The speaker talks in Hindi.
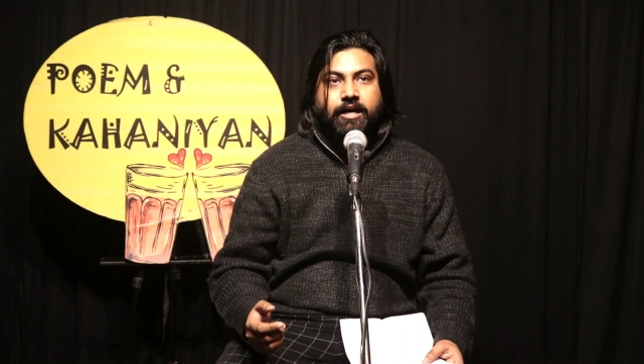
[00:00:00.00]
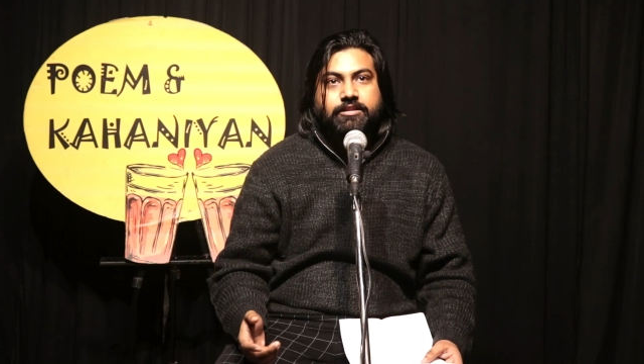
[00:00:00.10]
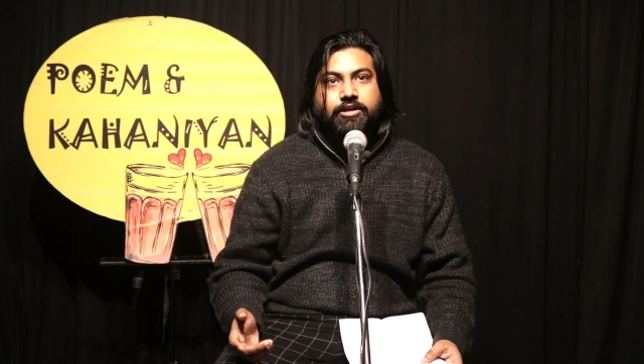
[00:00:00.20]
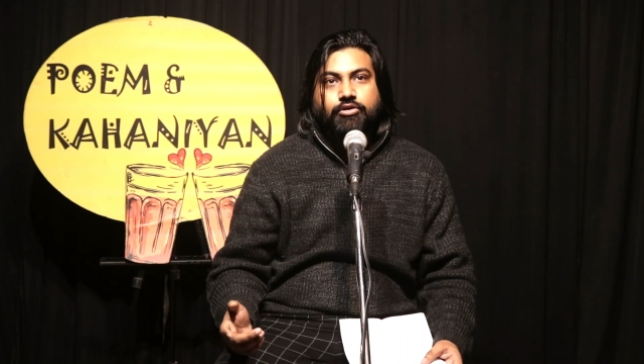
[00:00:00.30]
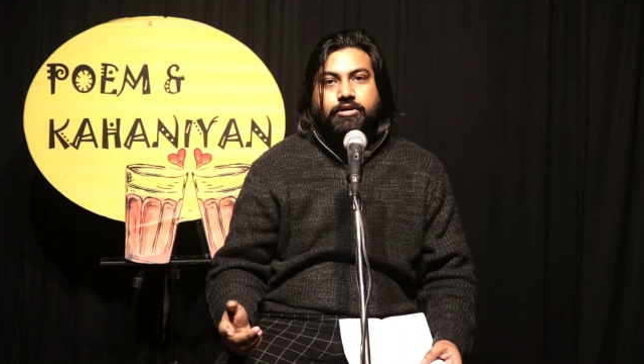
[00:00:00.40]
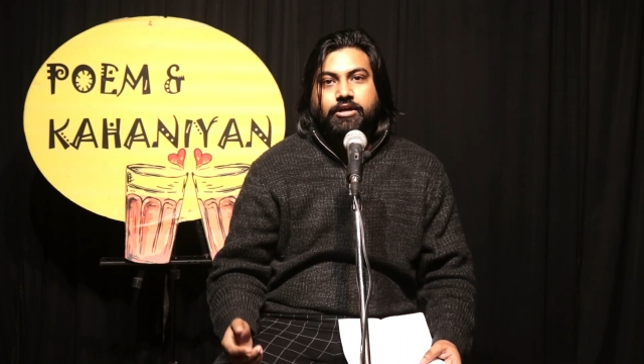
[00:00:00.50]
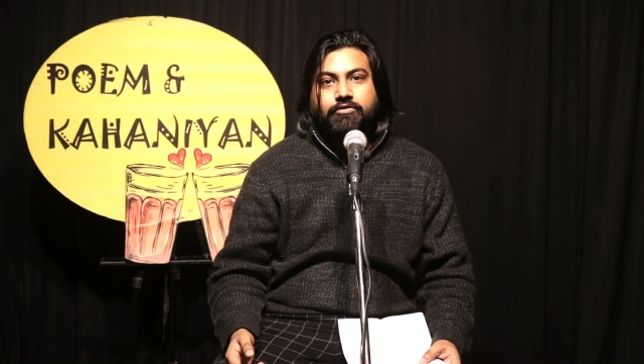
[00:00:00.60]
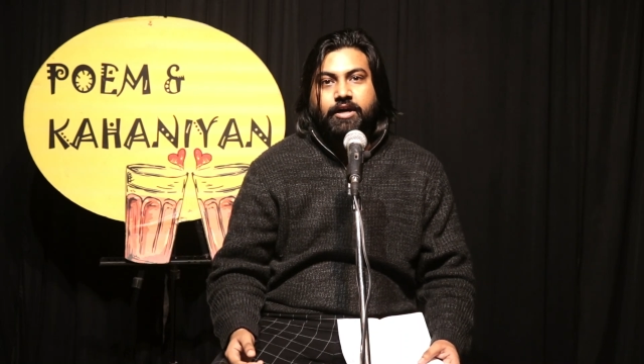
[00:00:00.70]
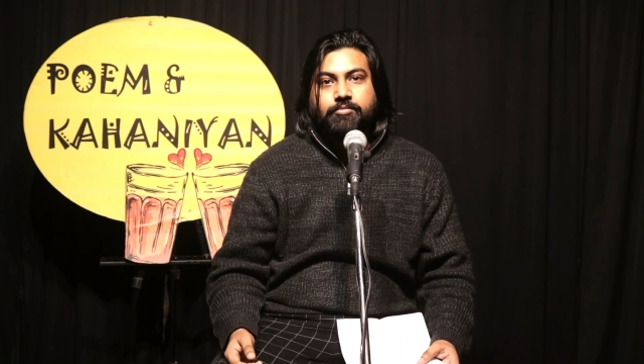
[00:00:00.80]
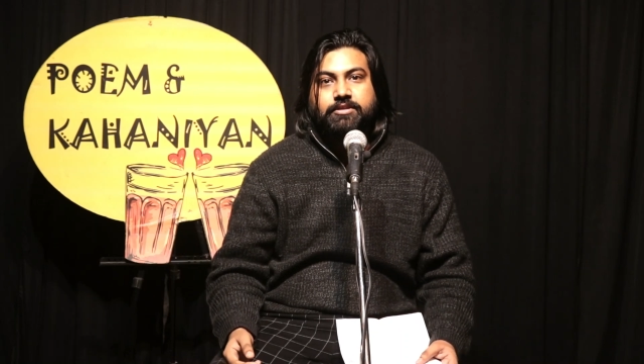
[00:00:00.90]
आता होगा
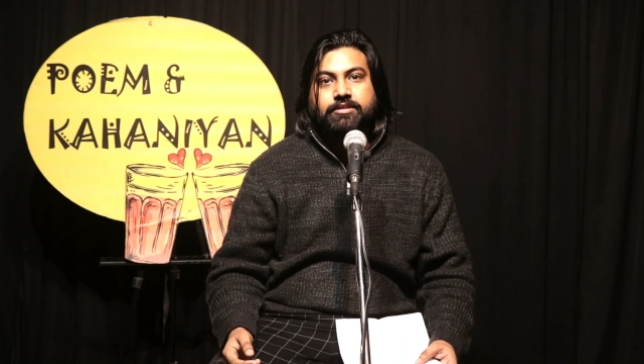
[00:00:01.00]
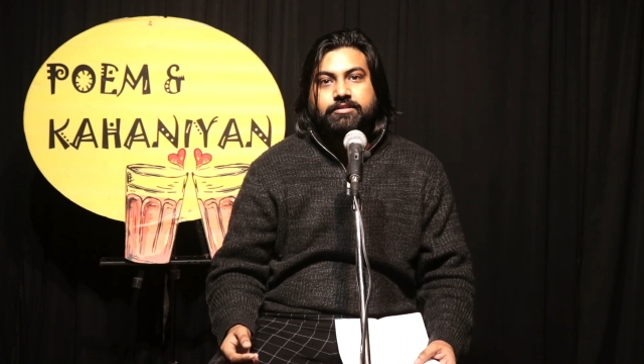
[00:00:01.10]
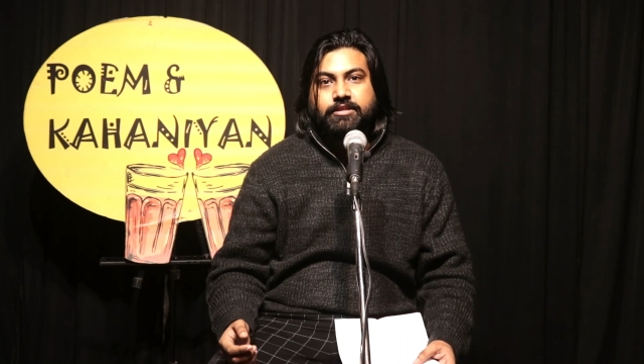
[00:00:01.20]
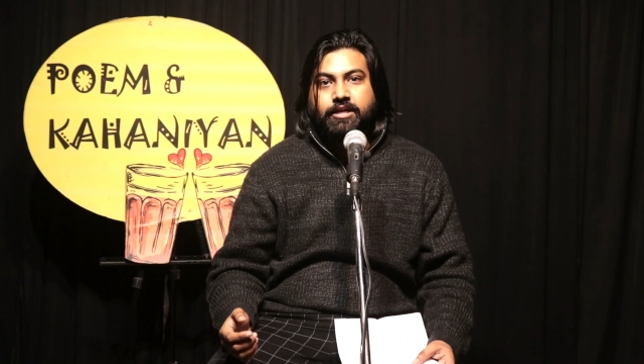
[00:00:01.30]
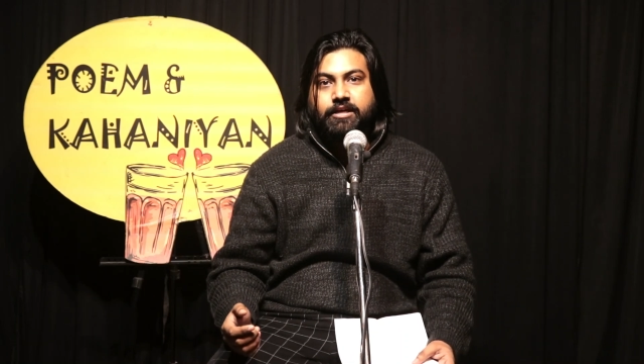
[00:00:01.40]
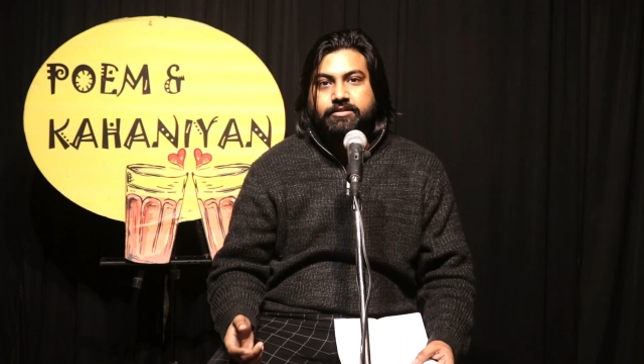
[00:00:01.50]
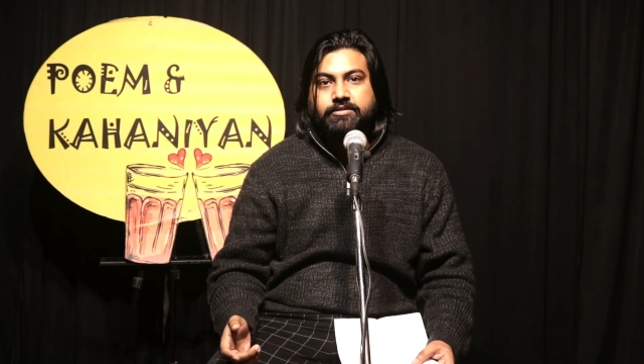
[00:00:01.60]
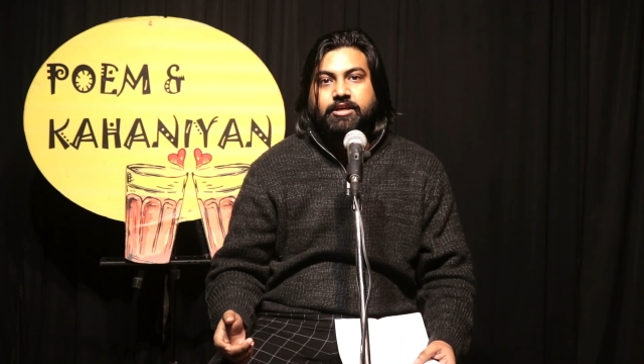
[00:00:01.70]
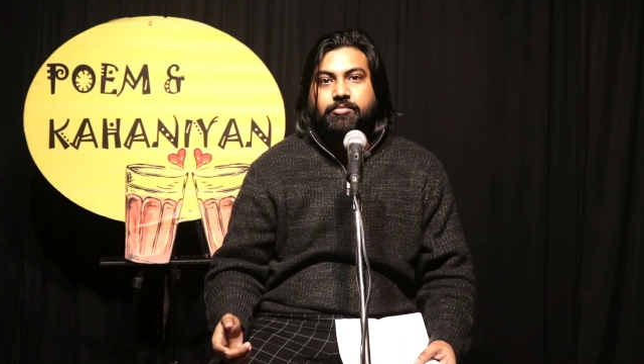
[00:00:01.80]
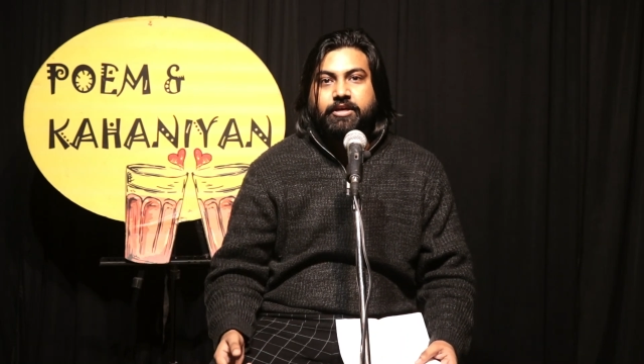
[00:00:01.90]
ख्वाब ज़रा
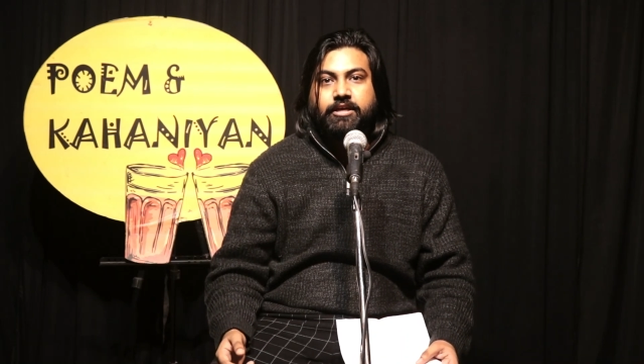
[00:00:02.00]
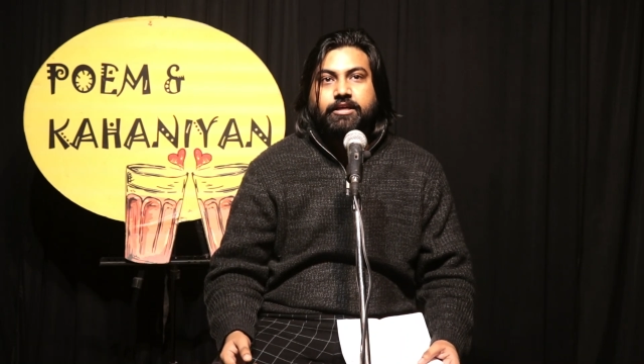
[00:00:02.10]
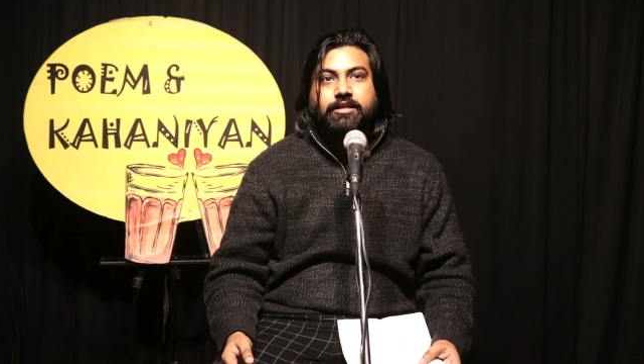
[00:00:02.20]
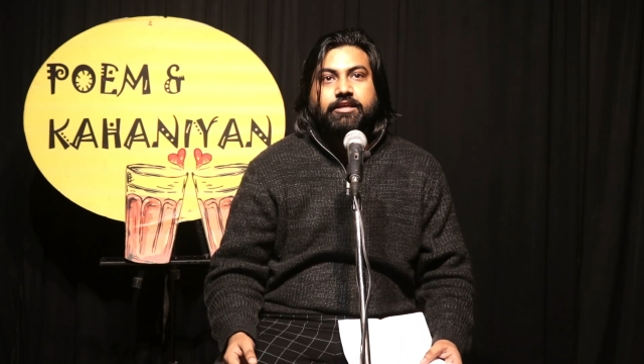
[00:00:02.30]
रस्ते में है